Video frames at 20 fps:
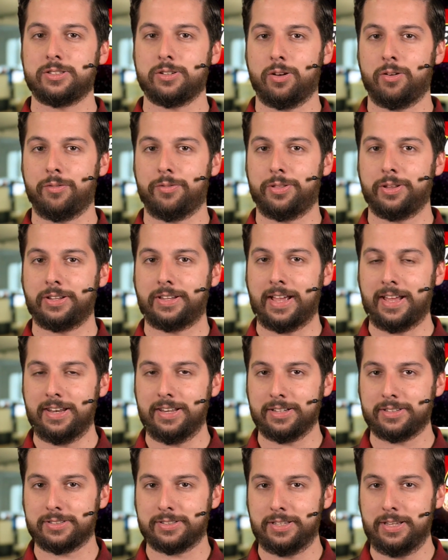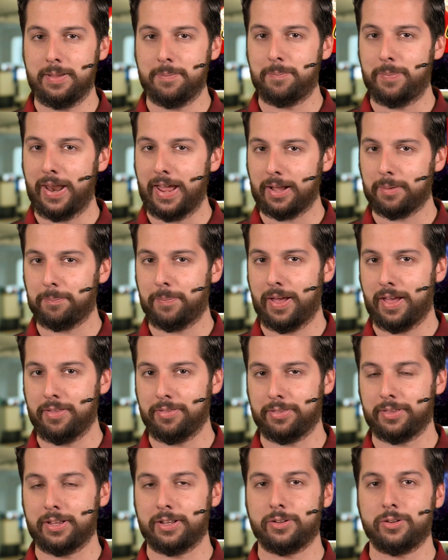of the Galaxy, Black
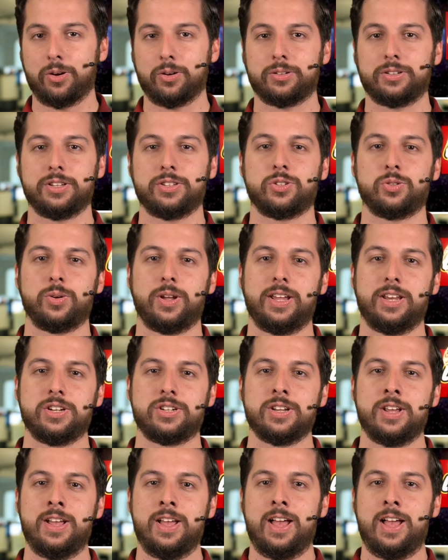Panther, Doctor Strange,